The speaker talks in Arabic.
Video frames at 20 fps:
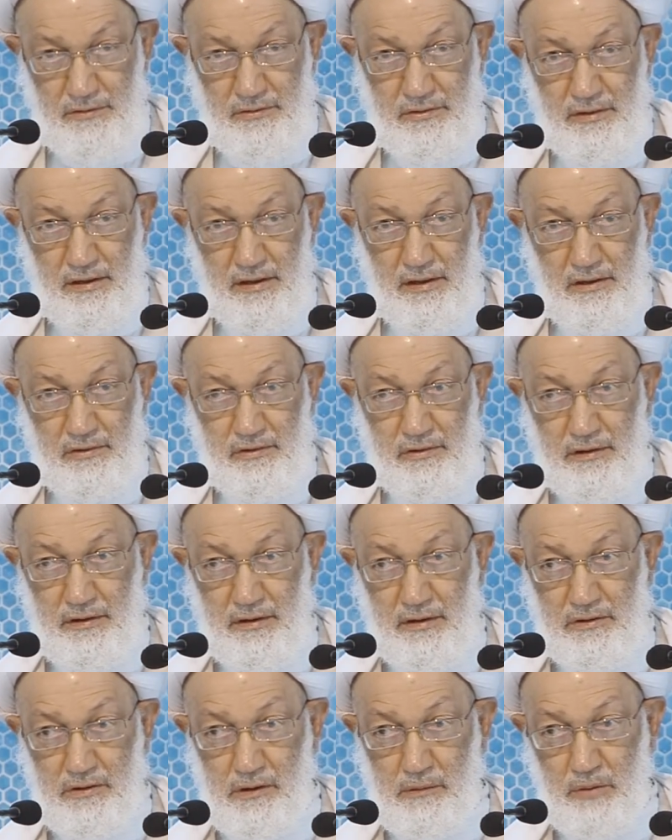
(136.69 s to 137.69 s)

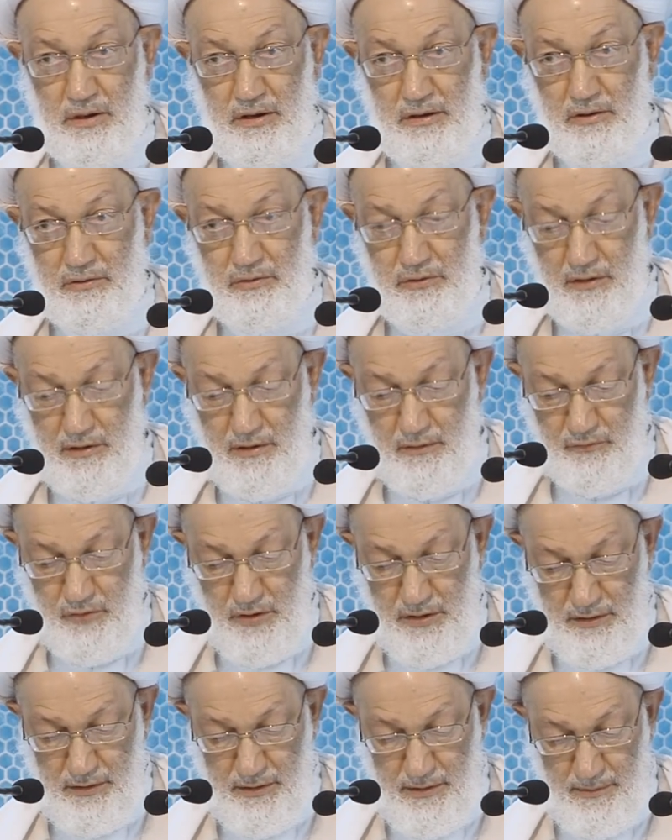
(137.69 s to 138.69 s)
السياسية بين
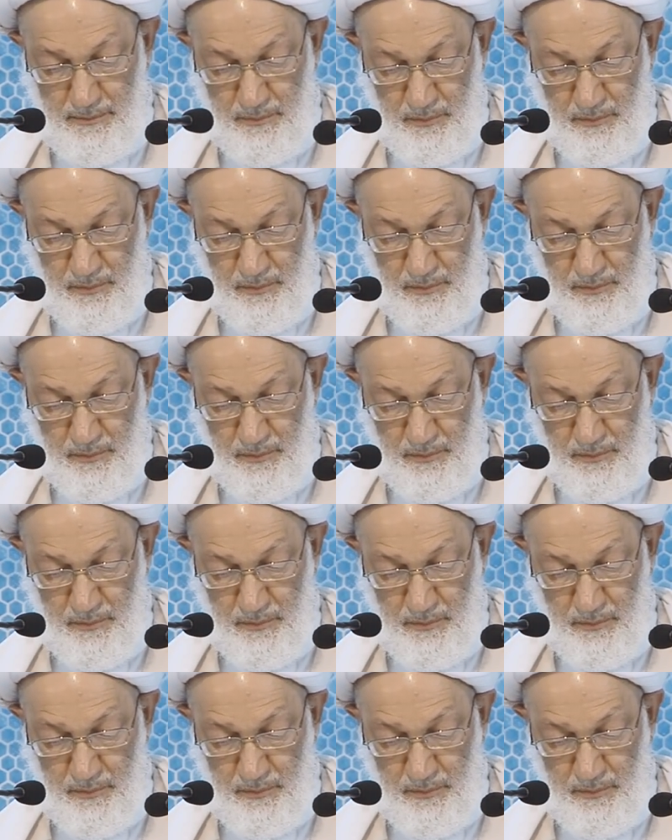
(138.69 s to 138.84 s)
الطرفين